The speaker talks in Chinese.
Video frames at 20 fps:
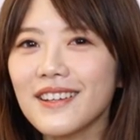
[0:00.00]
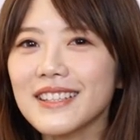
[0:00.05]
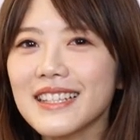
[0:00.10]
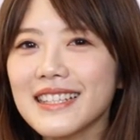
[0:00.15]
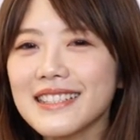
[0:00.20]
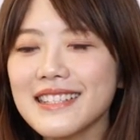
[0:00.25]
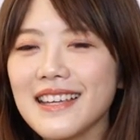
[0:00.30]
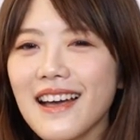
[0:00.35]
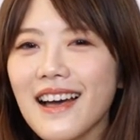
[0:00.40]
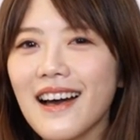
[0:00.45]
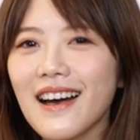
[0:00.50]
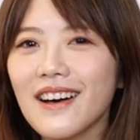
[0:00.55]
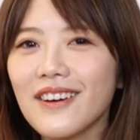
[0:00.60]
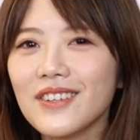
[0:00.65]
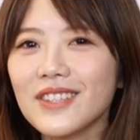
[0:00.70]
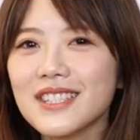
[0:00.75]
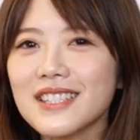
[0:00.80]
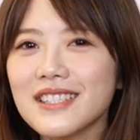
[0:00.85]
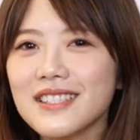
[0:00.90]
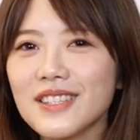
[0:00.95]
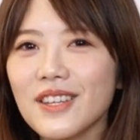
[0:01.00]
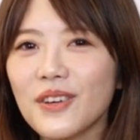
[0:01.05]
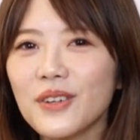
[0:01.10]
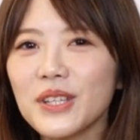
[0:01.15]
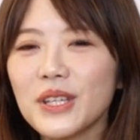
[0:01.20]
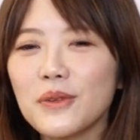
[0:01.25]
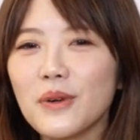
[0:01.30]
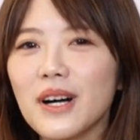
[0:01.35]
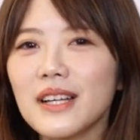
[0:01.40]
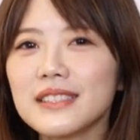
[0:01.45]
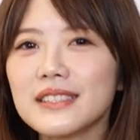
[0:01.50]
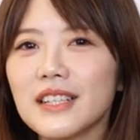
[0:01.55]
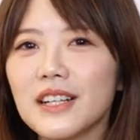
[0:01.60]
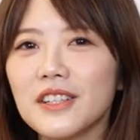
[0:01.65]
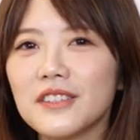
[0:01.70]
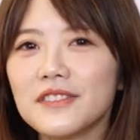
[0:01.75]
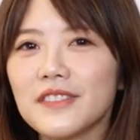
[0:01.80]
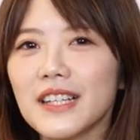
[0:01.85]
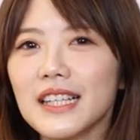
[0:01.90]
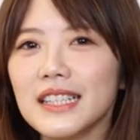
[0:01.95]
大家好，我是周怡王
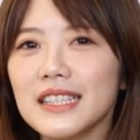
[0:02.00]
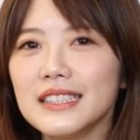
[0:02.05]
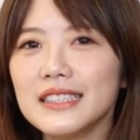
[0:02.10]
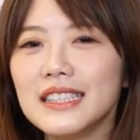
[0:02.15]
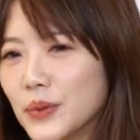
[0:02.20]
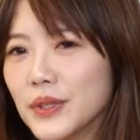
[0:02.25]
小凡。